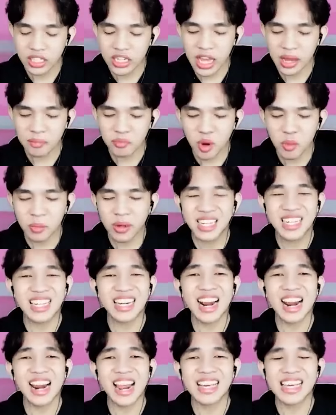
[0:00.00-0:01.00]
Tidak mau
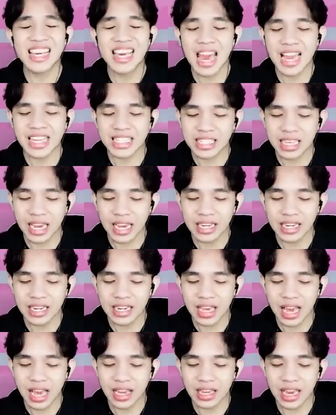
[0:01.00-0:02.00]
bergerak lagi guys,
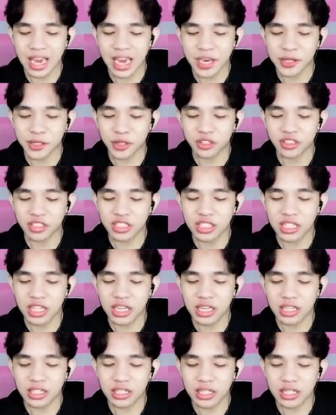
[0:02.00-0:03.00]
kayaknya ini agak error
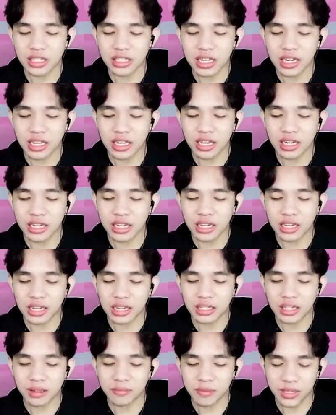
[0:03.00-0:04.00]
sedikit ya jaringannya
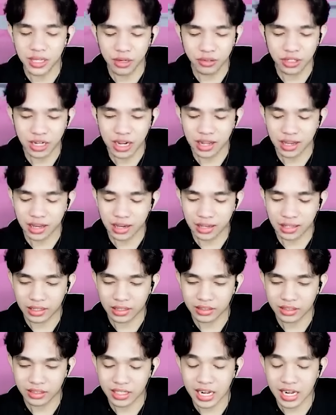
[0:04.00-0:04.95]
ya, tapi ya udahlah ya.